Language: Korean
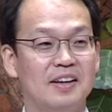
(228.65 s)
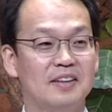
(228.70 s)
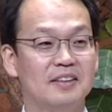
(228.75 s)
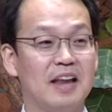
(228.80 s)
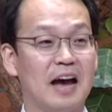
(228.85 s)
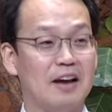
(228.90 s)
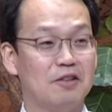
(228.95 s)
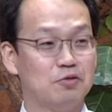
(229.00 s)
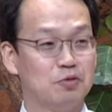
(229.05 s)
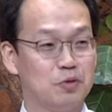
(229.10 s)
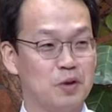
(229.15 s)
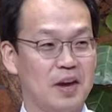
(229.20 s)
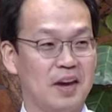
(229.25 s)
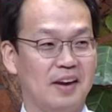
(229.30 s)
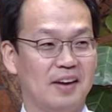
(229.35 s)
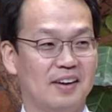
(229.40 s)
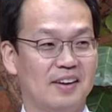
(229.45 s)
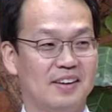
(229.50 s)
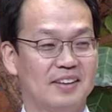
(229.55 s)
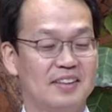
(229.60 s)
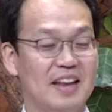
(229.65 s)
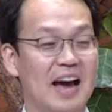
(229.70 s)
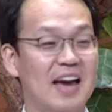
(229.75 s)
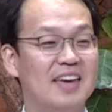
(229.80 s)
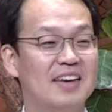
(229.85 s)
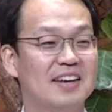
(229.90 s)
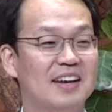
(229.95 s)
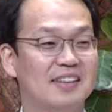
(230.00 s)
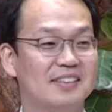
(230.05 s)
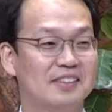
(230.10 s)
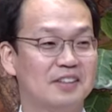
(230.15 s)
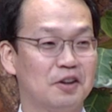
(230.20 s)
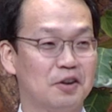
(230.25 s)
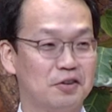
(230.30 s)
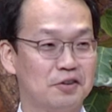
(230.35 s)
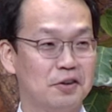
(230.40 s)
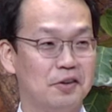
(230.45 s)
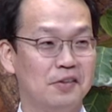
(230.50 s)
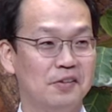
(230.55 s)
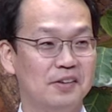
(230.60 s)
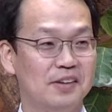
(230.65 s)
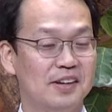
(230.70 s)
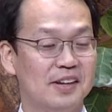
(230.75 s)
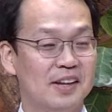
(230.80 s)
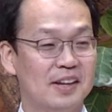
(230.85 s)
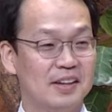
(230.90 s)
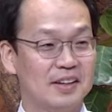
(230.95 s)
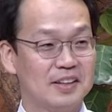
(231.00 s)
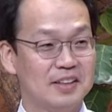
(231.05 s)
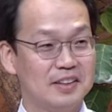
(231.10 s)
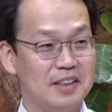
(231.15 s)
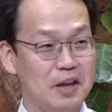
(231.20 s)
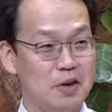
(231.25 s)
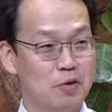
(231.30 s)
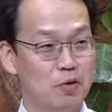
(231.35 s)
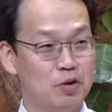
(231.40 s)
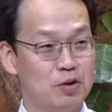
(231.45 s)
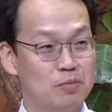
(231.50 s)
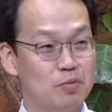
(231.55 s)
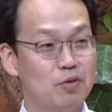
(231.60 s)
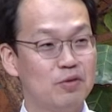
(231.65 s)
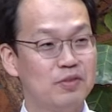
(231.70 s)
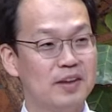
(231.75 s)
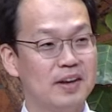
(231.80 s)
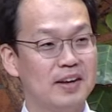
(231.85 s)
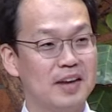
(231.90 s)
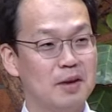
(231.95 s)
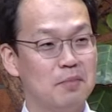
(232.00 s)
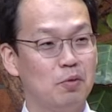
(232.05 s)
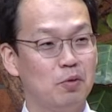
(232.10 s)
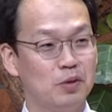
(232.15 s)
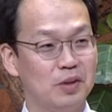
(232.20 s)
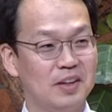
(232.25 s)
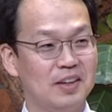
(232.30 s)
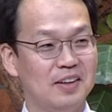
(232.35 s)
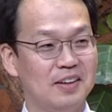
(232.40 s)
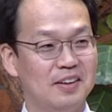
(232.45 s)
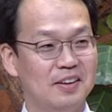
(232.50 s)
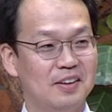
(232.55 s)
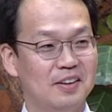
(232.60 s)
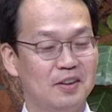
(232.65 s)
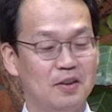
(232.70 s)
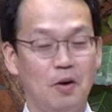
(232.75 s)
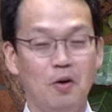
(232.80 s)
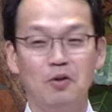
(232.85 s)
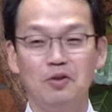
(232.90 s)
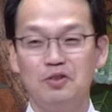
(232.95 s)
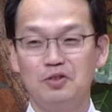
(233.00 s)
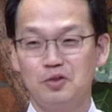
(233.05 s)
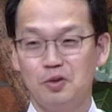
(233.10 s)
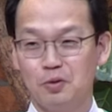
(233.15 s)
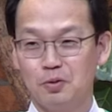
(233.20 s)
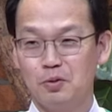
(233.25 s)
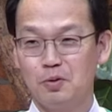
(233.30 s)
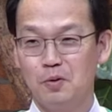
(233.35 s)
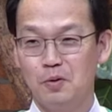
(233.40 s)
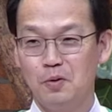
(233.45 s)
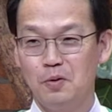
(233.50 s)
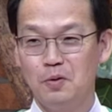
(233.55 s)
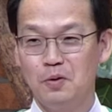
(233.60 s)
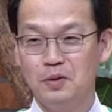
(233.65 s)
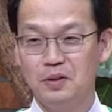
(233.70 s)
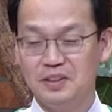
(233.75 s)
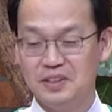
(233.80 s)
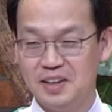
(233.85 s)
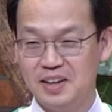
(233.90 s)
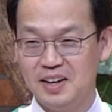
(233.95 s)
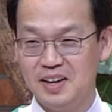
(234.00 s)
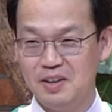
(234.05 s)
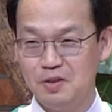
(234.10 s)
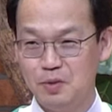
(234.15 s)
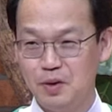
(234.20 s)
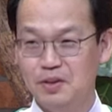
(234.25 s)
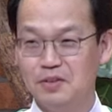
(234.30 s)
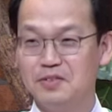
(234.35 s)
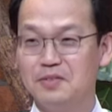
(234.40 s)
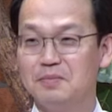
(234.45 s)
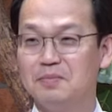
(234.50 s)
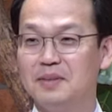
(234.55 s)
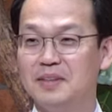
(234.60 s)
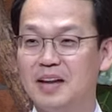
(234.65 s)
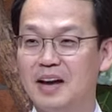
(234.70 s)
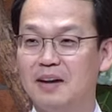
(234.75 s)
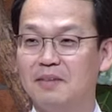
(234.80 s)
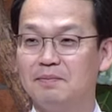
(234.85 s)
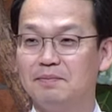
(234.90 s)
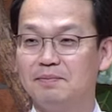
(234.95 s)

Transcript: 나중에 나이가 들어서 그 내용을 묵상해 보니 어느 정도 이해가 되었습니다.